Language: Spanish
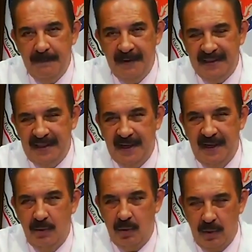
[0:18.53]
He
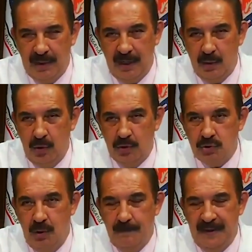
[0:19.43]
platicado con
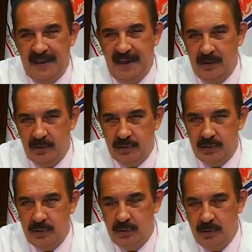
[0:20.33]
algunos compañeros
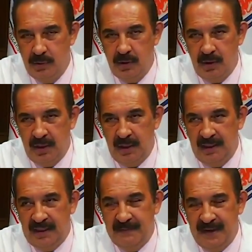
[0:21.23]

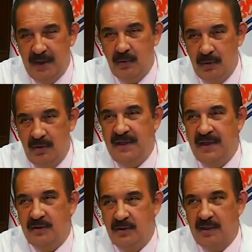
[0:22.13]
y también algunos
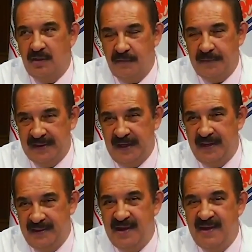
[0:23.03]
directores de
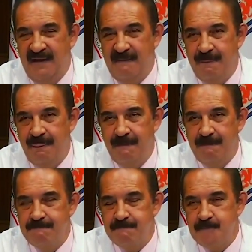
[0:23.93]
hospitales de allá
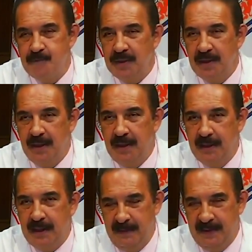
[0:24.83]

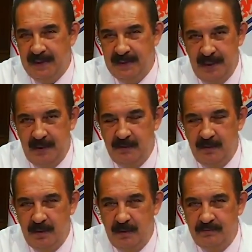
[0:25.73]
que me dicen,
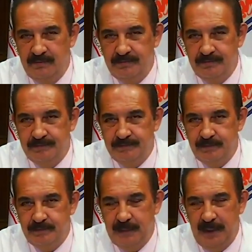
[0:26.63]

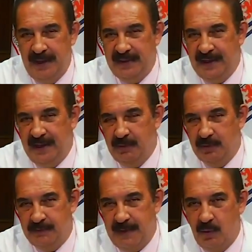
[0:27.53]
Manuel,
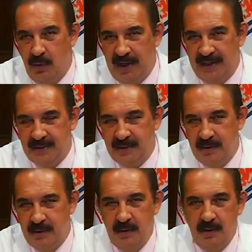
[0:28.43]
tenemos
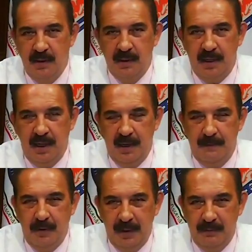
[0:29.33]
vacunas
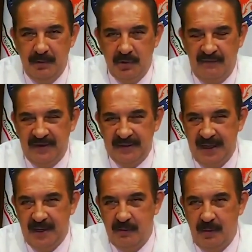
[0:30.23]
que podemos
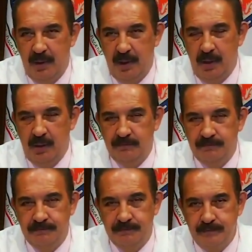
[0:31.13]
ofrecer a Nuevo León
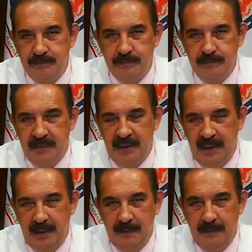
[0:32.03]

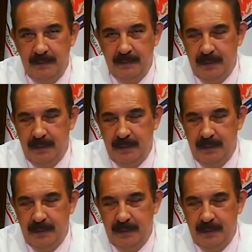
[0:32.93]
y,